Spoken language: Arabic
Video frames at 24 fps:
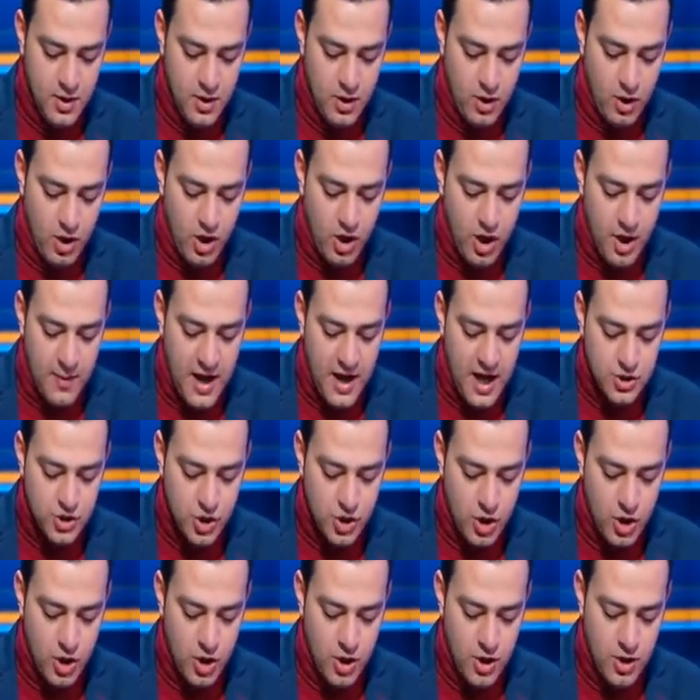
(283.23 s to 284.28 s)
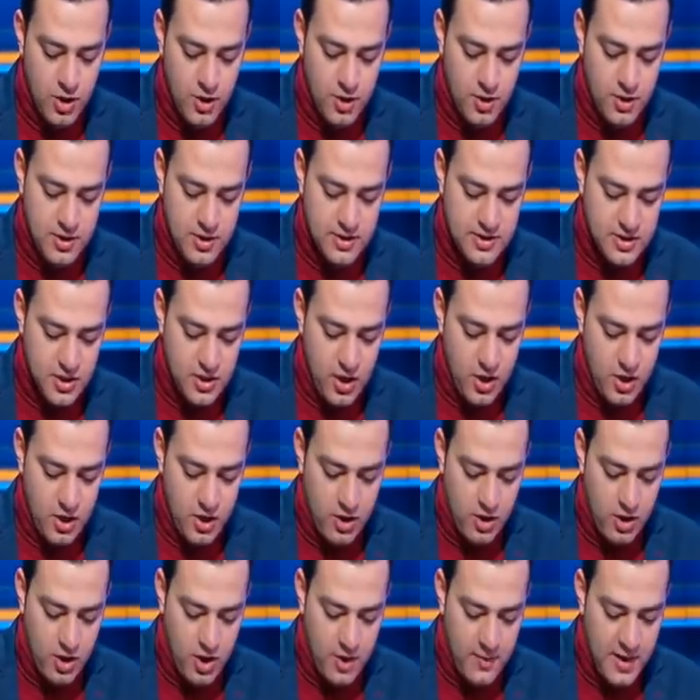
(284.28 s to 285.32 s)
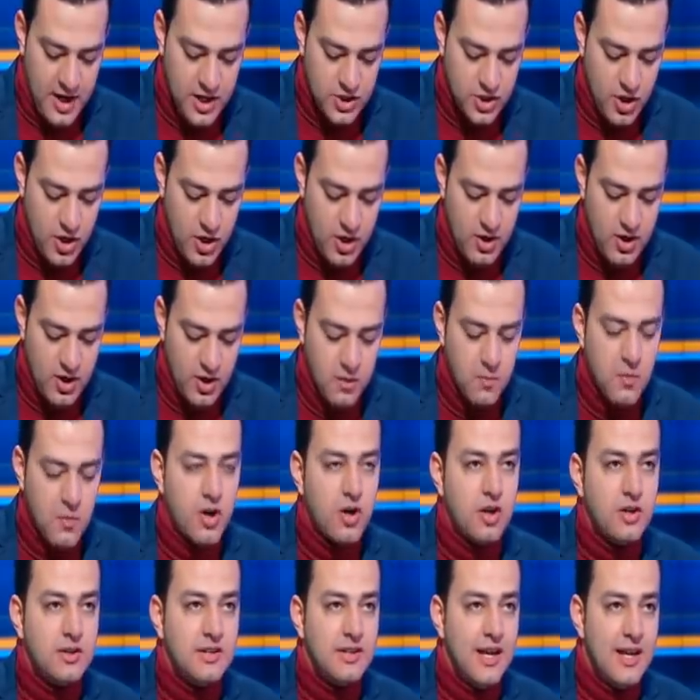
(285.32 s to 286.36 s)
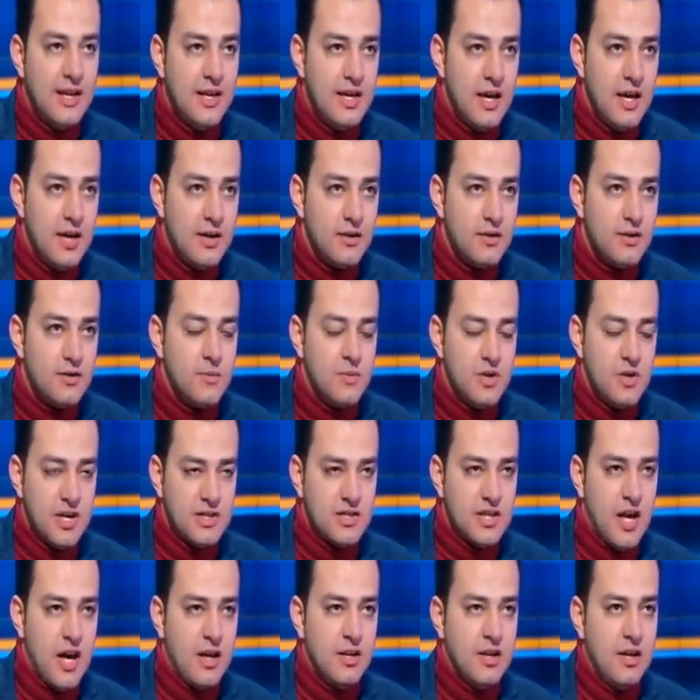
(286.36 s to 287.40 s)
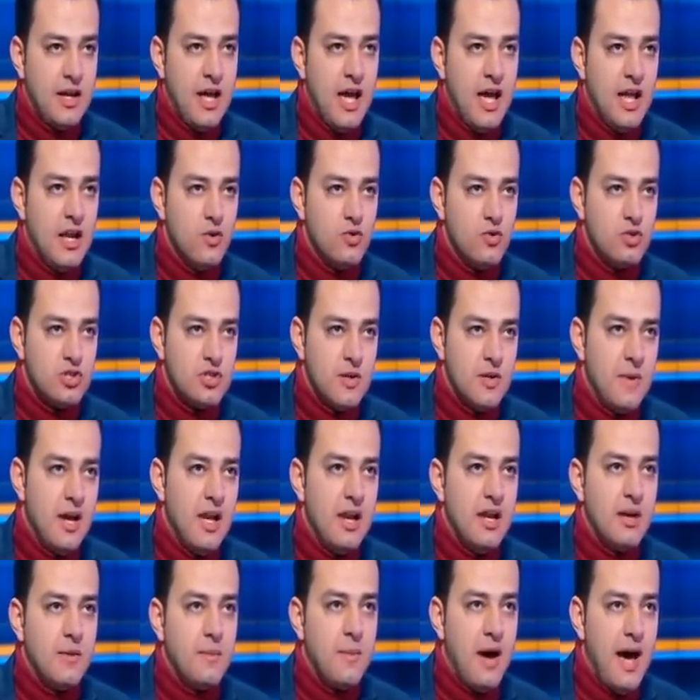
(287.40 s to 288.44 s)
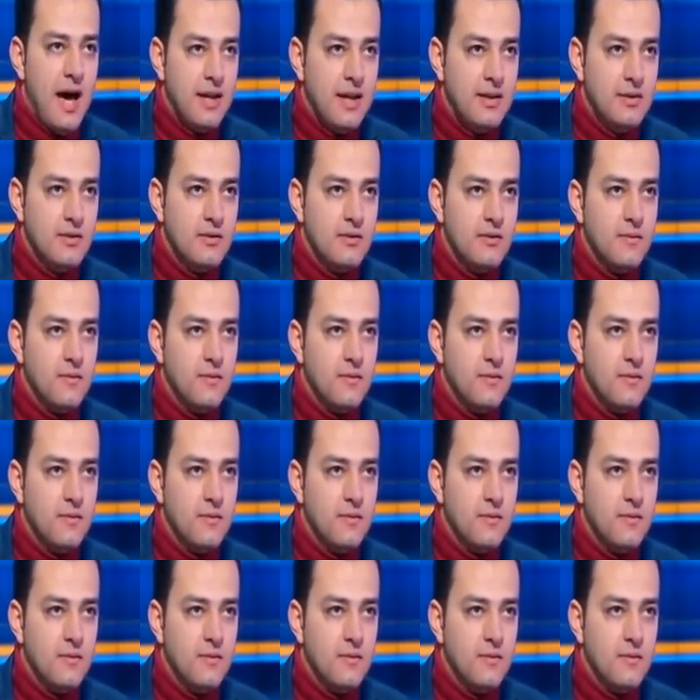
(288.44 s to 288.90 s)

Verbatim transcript: رقم 10 الظاهره رقم 10 للمره الثانيه بيصعد الاهلي والزمالك معا